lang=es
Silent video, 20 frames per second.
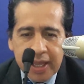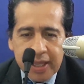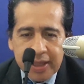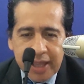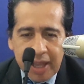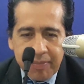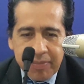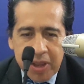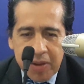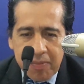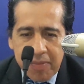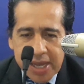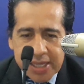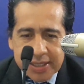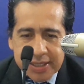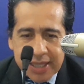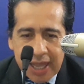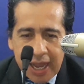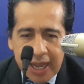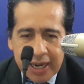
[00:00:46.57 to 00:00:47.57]
también va a
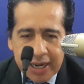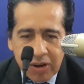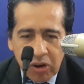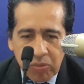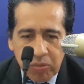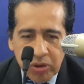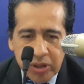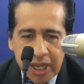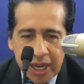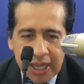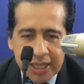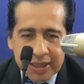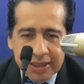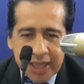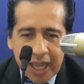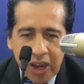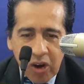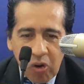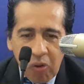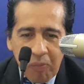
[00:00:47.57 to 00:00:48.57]
estar como
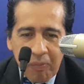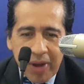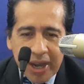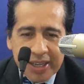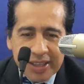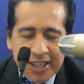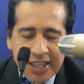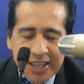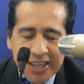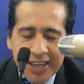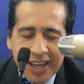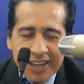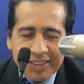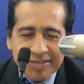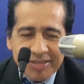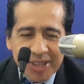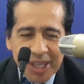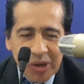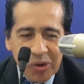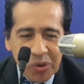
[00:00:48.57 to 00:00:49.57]
delantero Martín
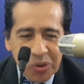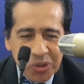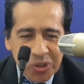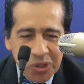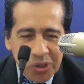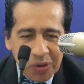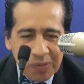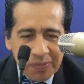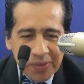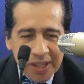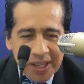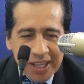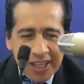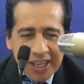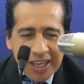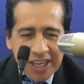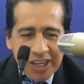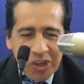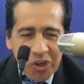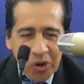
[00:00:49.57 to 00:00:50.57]
Caterucho,
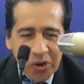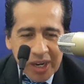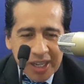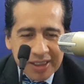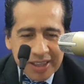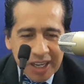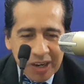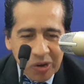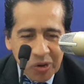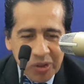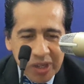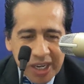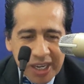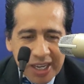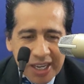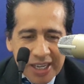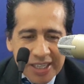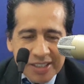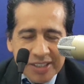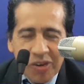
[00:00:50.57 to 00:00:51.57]
y Jonathan
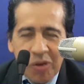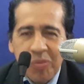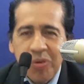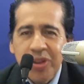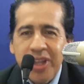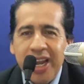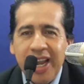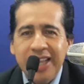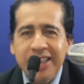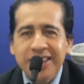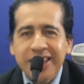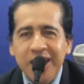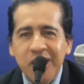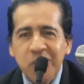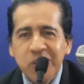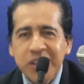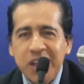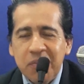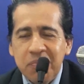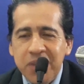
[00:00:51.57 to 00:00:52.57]
Rodríguez como
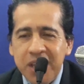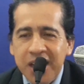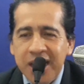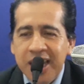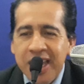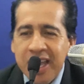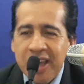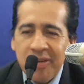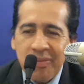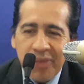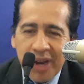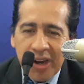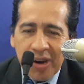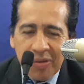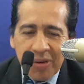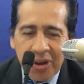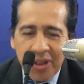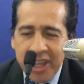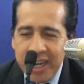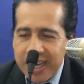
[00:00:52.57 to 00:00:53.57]
delantero también. Bueno,
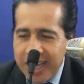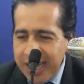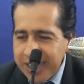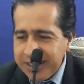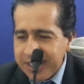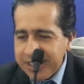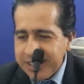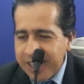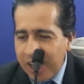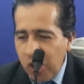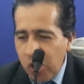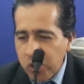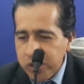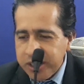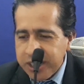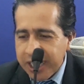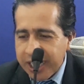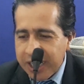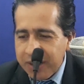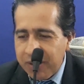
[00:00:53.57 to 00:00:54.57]
brother, este es el
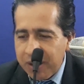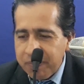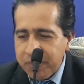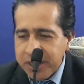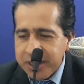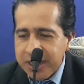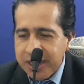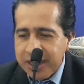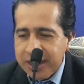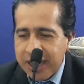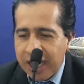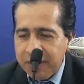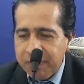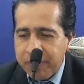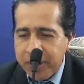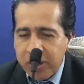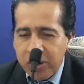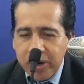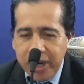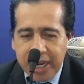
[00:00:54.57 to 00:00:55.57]
11 que va a presentar
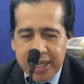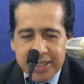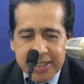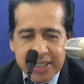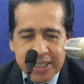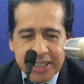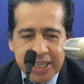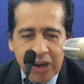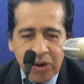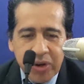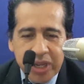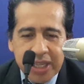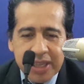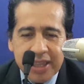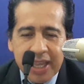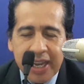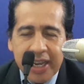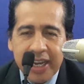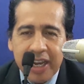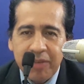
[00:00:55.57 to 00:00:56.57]
Pedro Caiciña
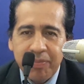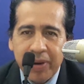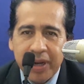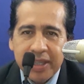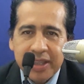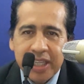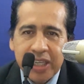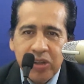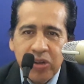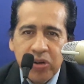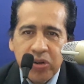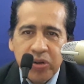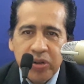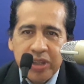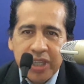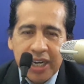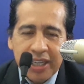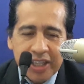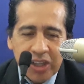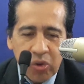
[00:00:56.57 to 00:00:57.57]
ahorita en el partido
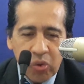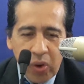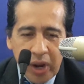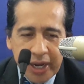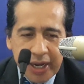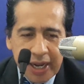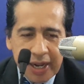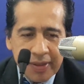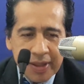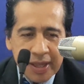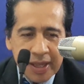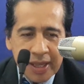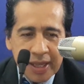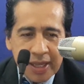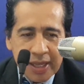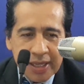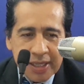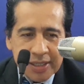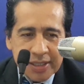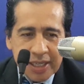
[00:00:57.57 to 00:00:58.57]
contra el Tijuana.
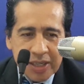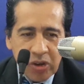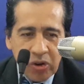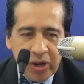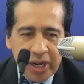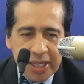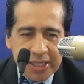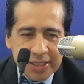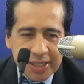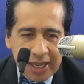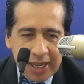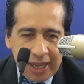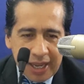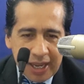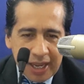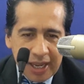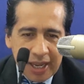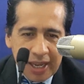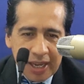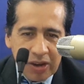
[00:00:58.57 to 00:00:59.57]
Señores,
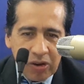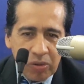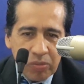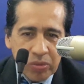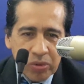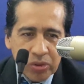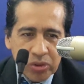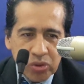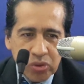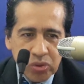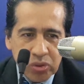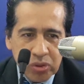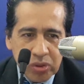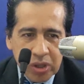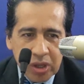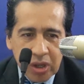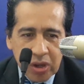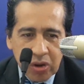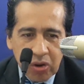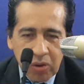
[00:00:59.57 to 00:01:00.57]
eh, como,
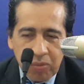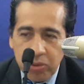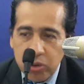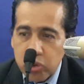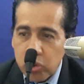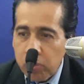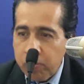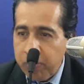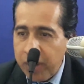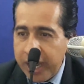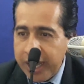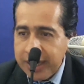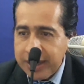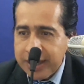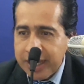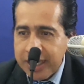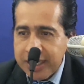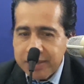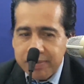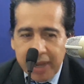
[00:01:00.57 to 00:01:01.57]
como,
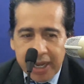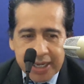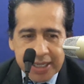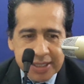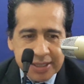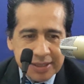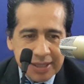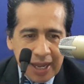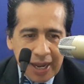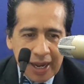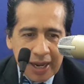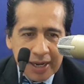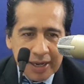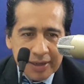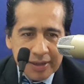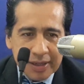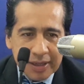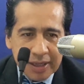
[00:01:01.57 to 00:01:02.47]
suplentes van a estar,